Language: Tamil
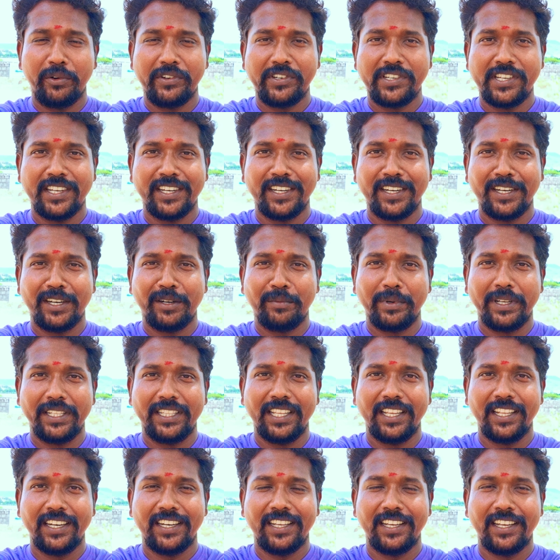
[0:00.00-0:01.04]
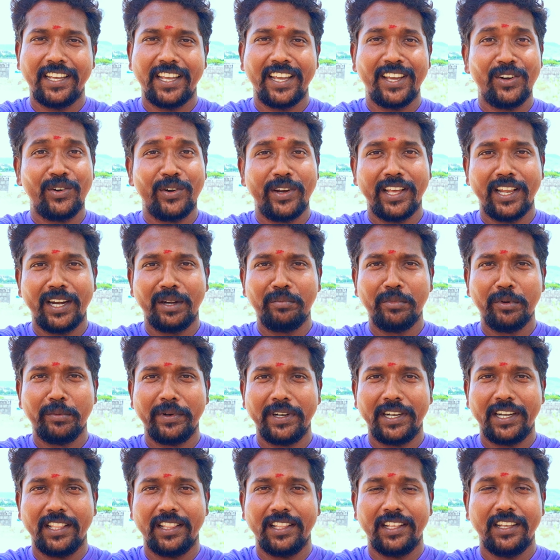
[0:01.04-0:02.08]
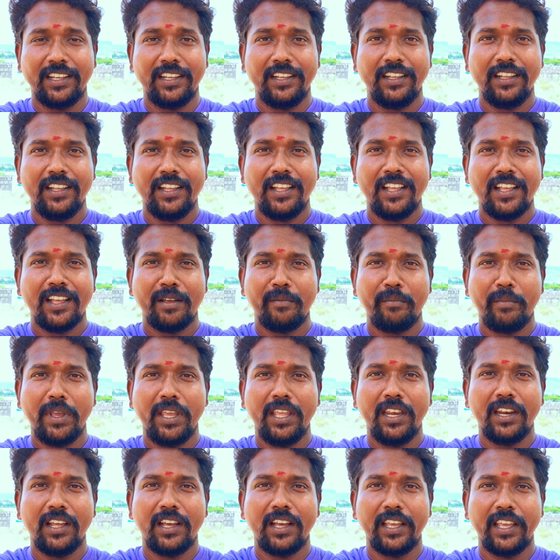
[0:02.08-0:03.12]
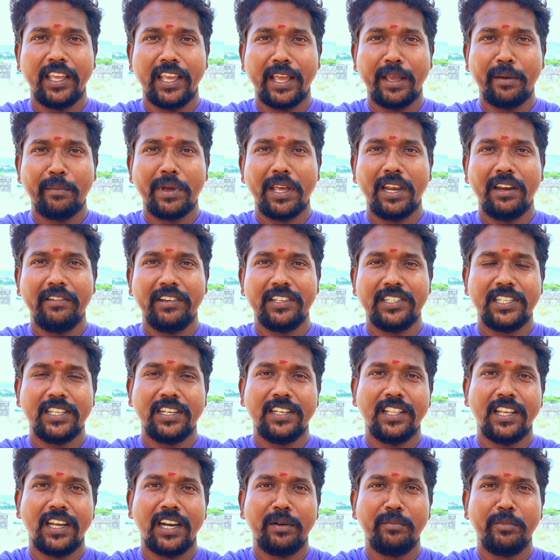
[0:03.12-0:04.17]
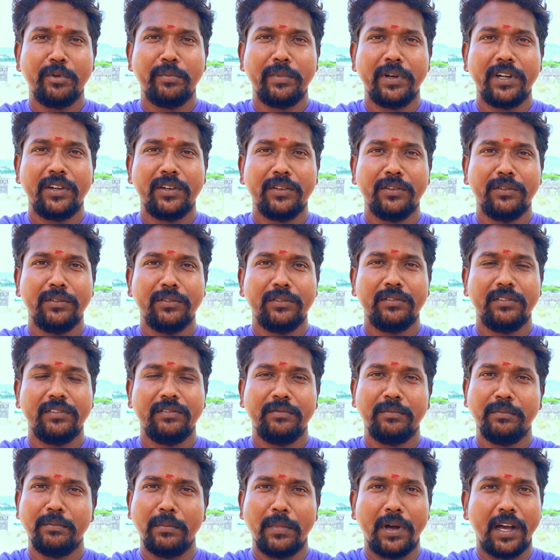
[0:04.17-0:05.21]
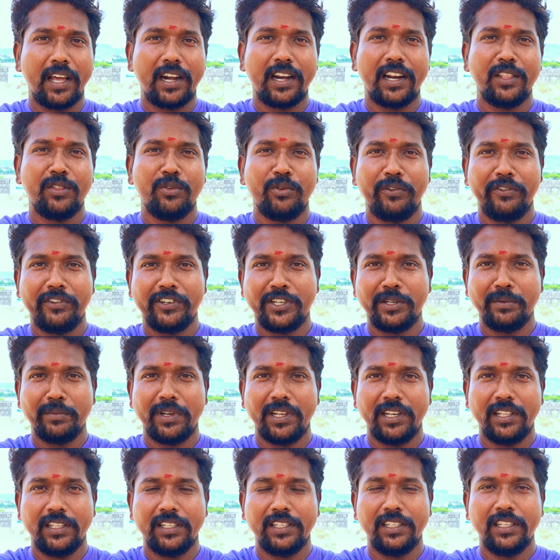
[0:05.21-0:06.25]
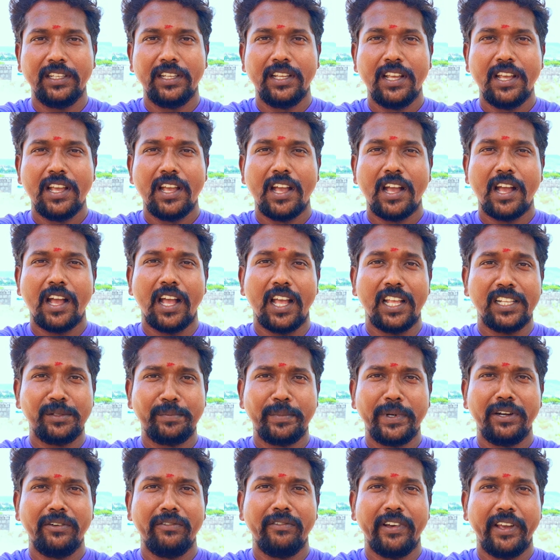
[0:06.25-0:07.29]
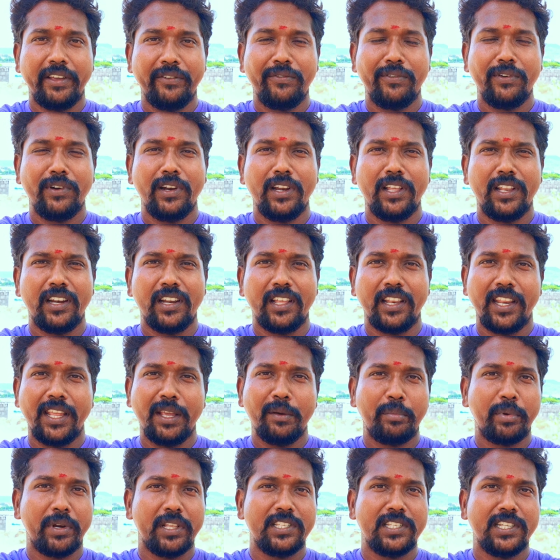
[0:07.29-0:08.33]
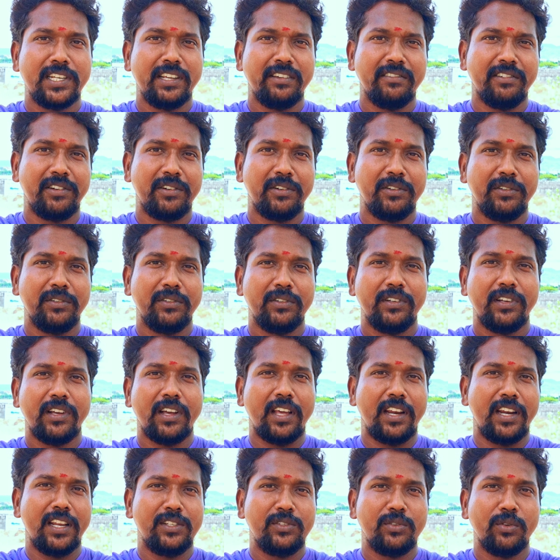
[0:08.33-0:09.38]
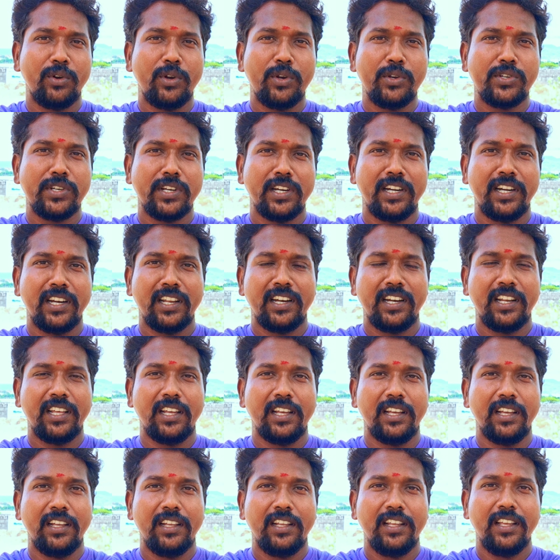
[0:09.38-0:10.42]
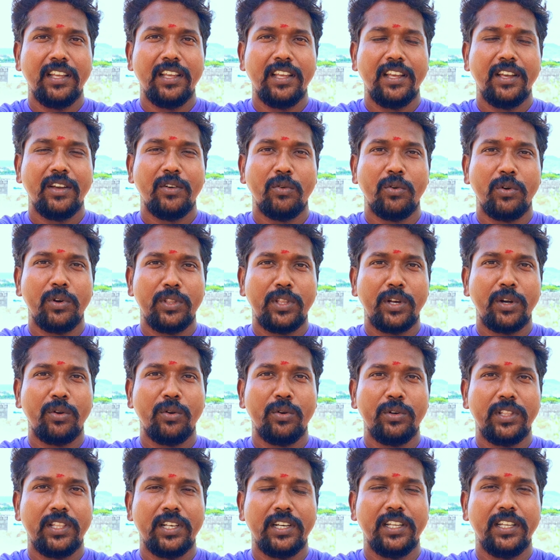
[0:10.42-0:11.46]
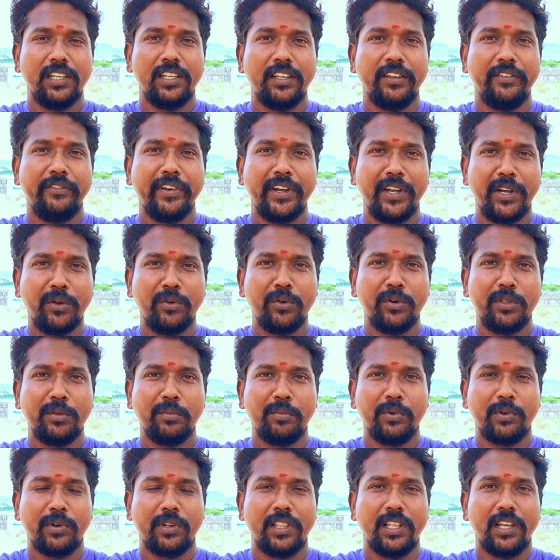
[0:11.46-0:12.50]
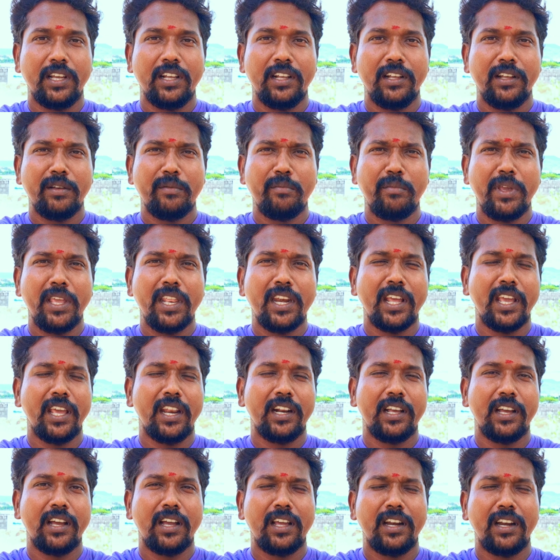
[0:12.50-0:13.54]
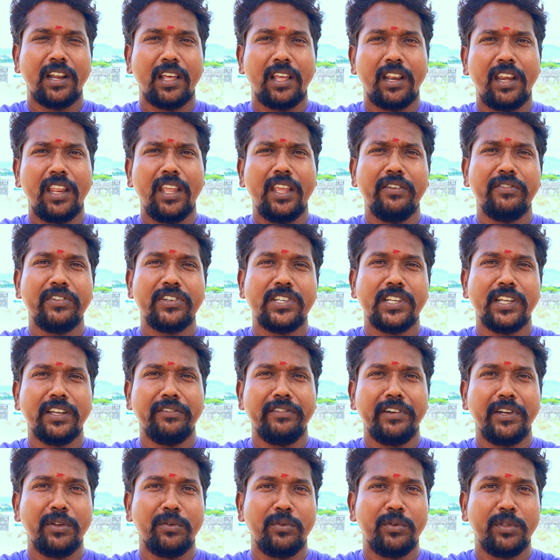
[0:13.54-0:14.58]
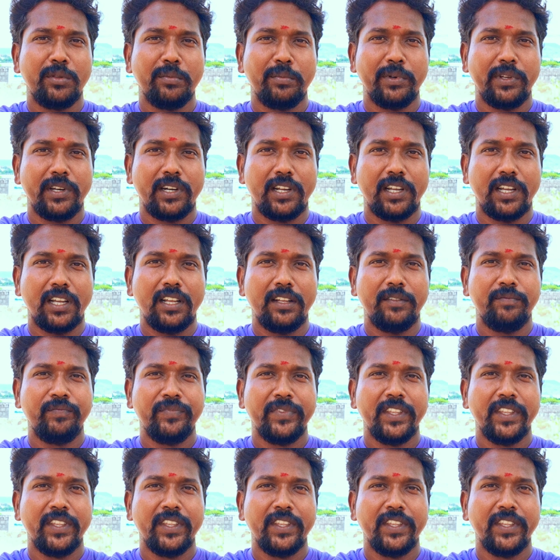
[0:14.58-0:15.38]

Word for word: ஒரு விஷயம் என்னன்னு பார்த்தீங்கன்னா எங்களுடைய அன்பு மட்டும்தான் மீனா என் மேலே வச்சுருந்த அன்பு மட்டும் மாறாத ஒரு விஷயமா இருந்தது ஹஸ்பண்ட் ஒய்ஃப்குள்ள நிறைய பிரச்சனை வரும் ஆனால் சொல்யூஷன் என்னென்னா ஒருத்தருக்கு ஒருத்தர் விட்டு கொடுத்து போகிறது தான் மீனா எனக்காக நிறைய விஷயங்கள் விட்டு கொடுத்து போயிருக்கா